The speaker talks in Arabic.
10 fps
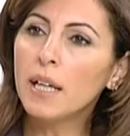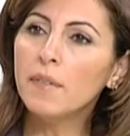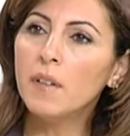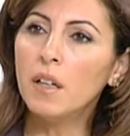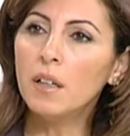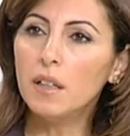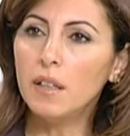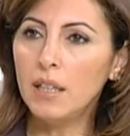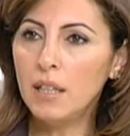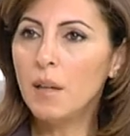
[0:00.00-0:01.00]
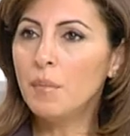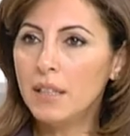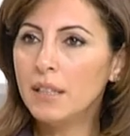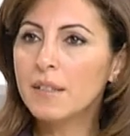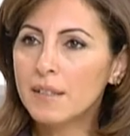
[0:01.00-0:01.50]
عندنا لها
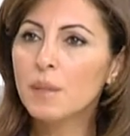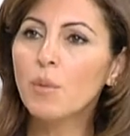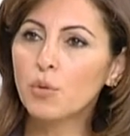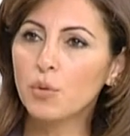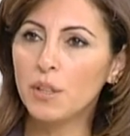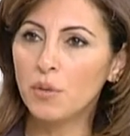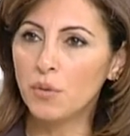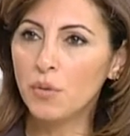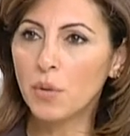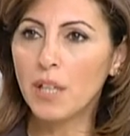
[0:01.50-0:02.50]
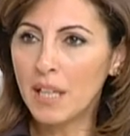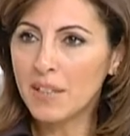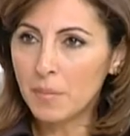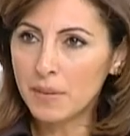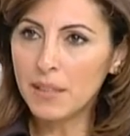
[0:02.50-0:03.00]
ملايين السنين موجوده هون دونك اللي
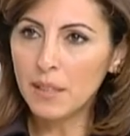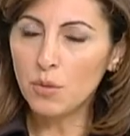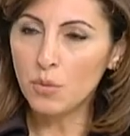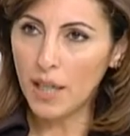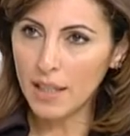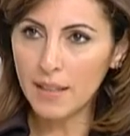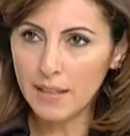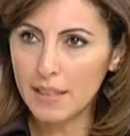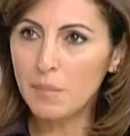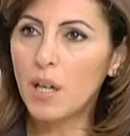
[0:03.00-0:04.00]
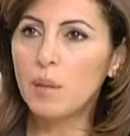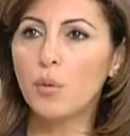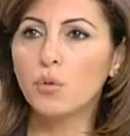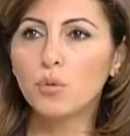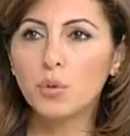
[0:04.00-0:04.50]
ادابتي وعلى الكليما
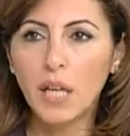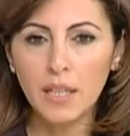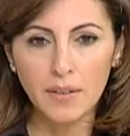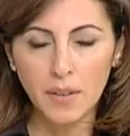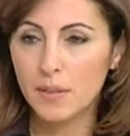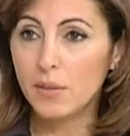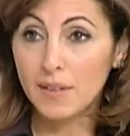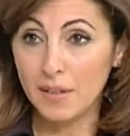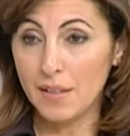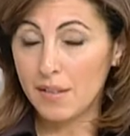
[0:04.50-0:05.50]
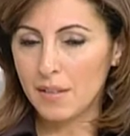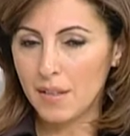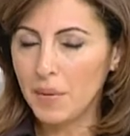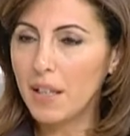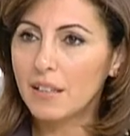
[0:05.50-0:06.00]
الموجود على
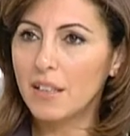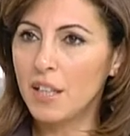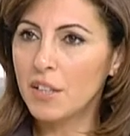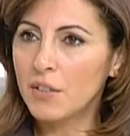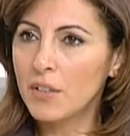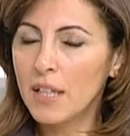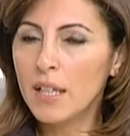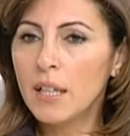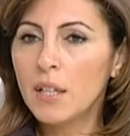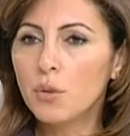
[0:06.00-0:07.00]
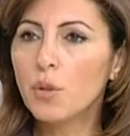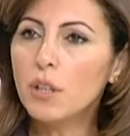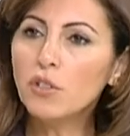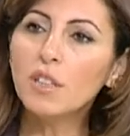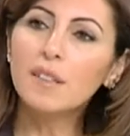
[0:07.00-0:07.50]
طبيعه الارض دونك هول
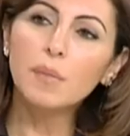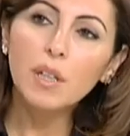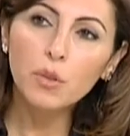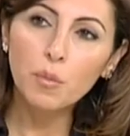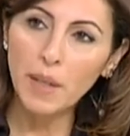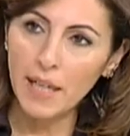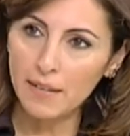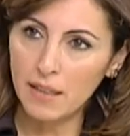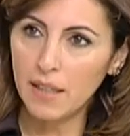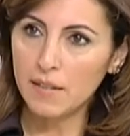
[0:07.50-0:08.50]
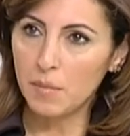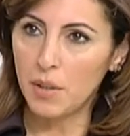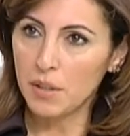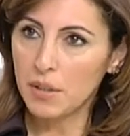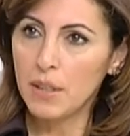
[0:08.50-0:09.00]
الاشياء لازم ناخذهم بعين
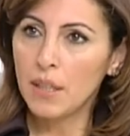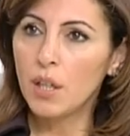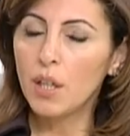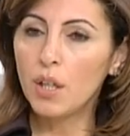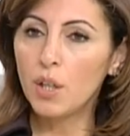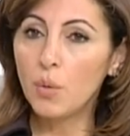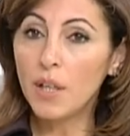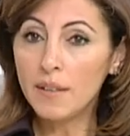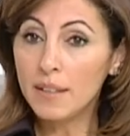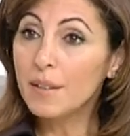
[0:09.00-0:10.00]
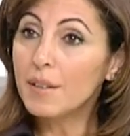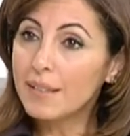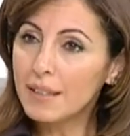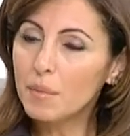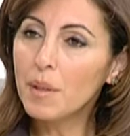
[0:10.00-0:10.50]
الاعتبار آه، وهيدي
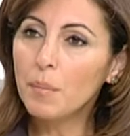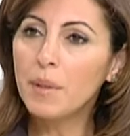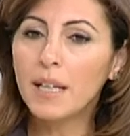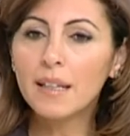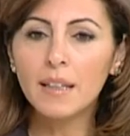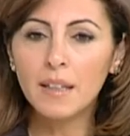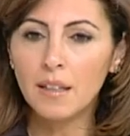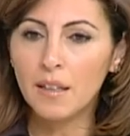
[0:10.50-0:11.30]
كثير مهمه لكل